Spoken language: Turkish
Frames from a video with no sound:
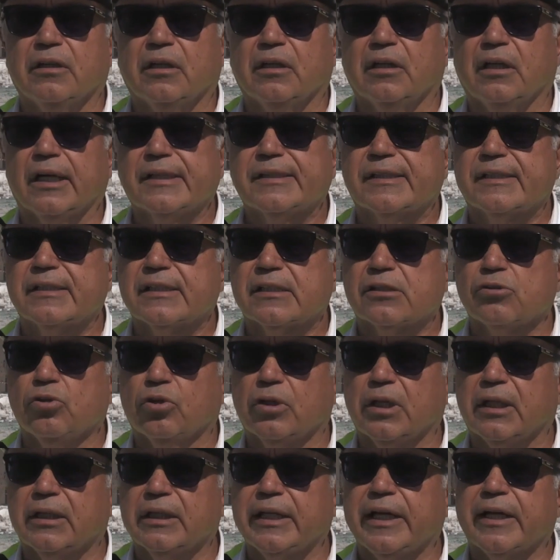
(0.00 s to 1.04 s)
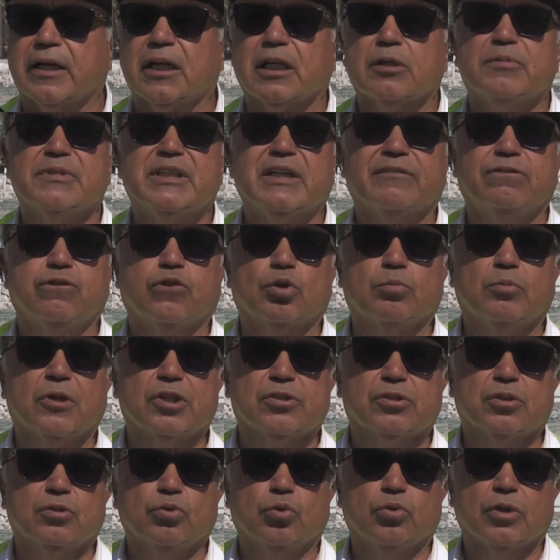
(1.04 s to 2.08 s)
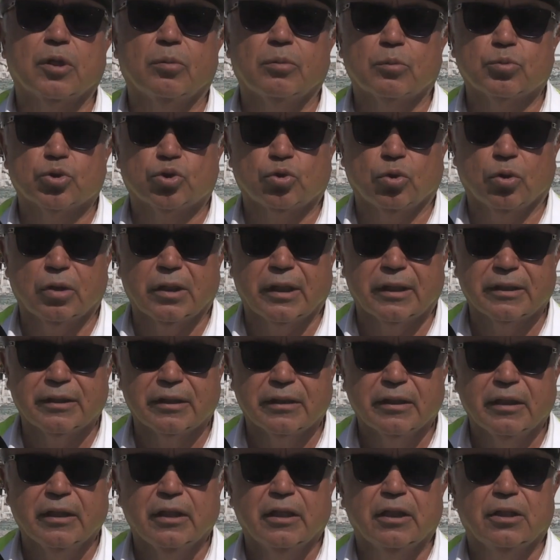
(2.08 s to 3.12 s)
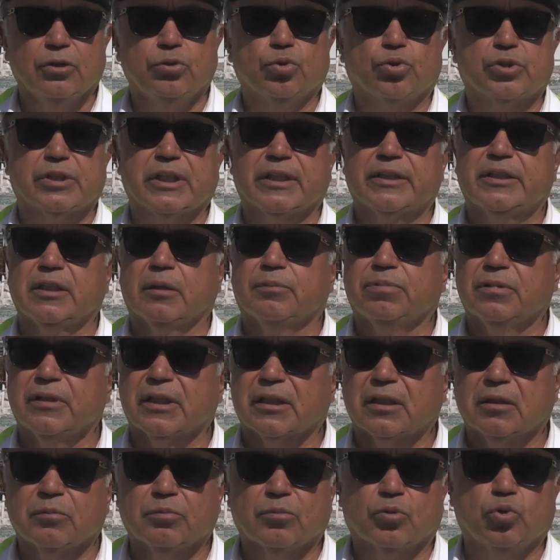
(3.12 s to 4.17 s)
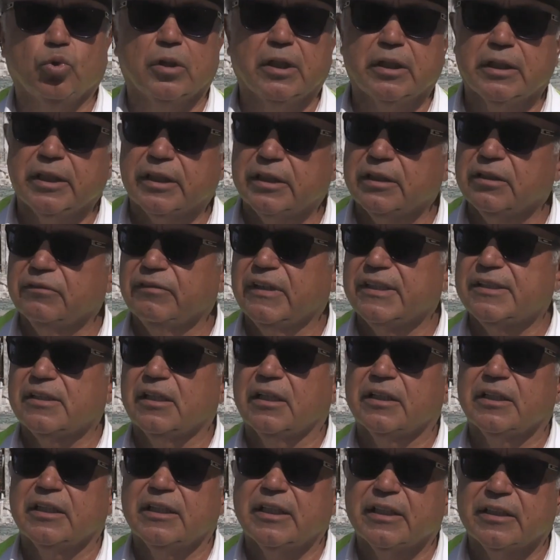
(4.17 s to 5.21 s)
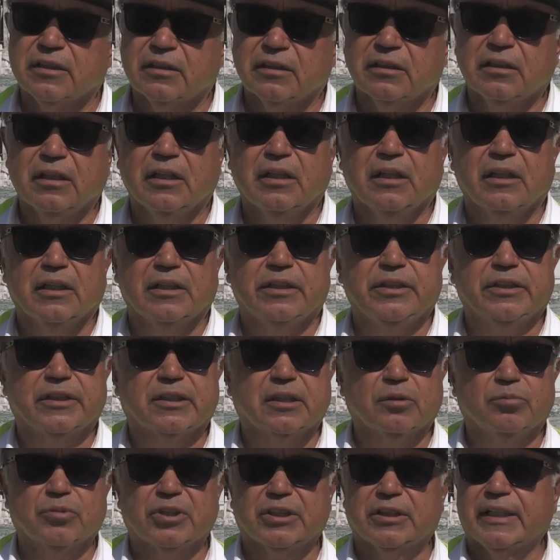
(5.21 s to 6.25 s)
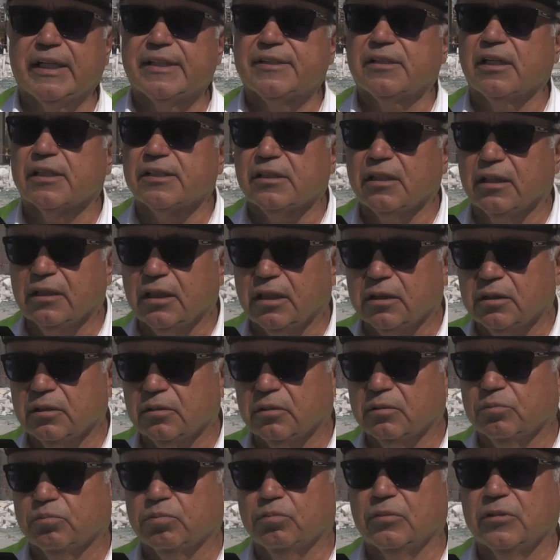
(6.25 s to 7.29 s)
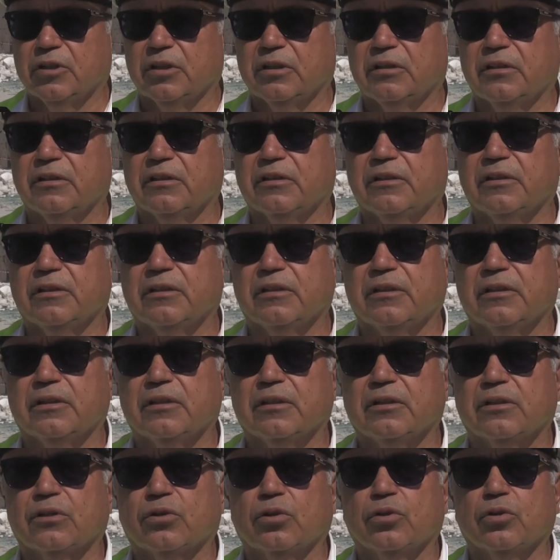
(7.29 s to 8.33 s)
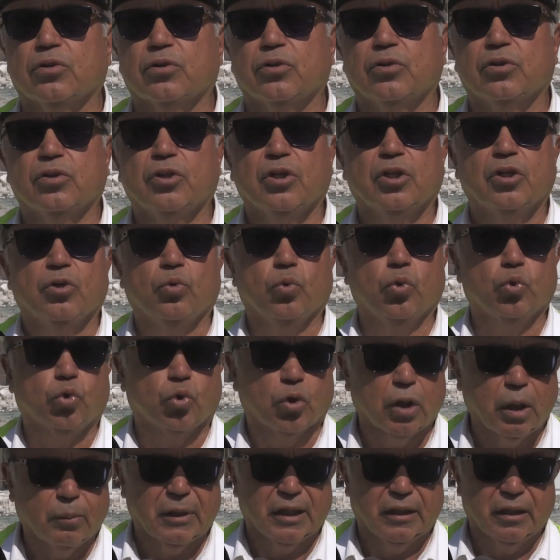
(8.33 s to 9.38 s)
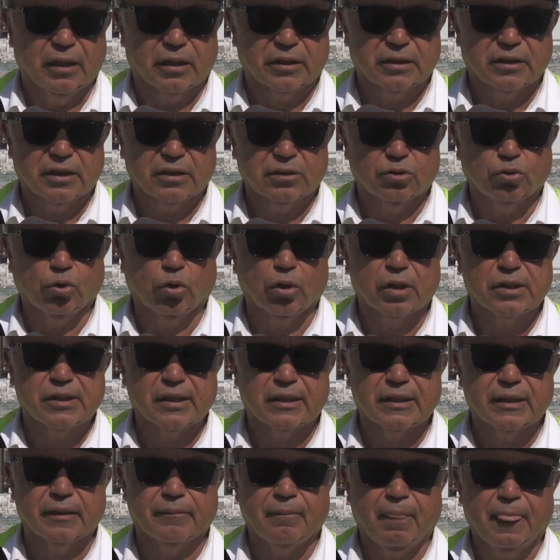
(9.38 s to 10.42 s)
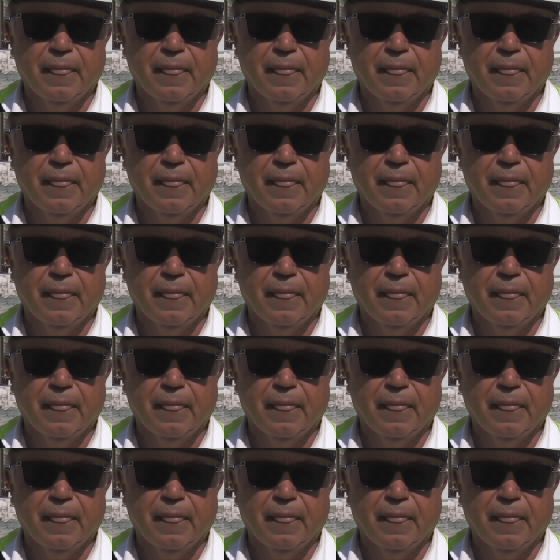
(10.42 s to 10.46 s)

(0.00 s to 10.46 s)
hazır olan, herhangi bir deformasyona uğramamış olan, yüksek yapıların, kulelerin vesairelerin yıkımını esas alan e, uygulamalardır. Dolayısıyla da